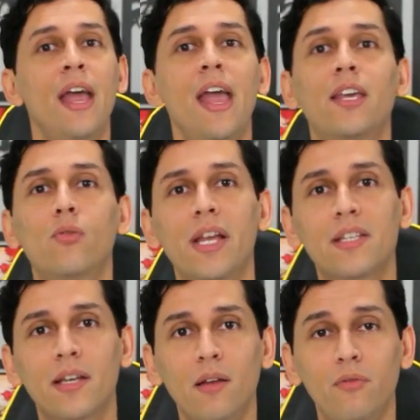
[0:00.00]
em que o
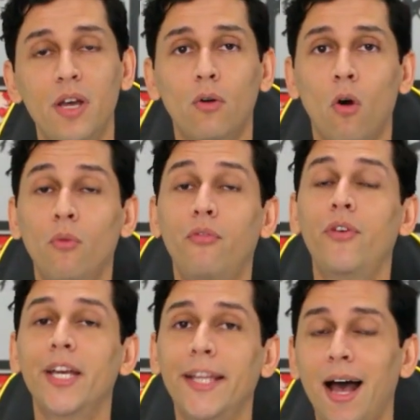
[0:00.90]
descrevia como
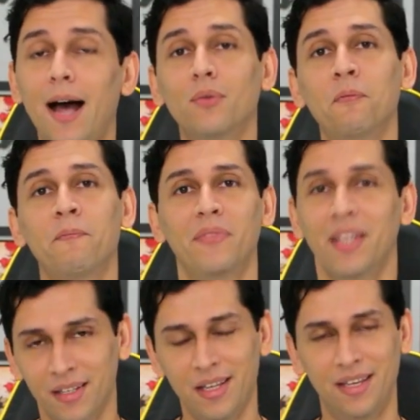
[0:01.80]
feriado
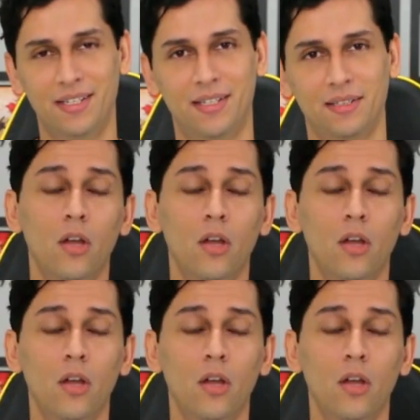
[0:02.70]
inglês.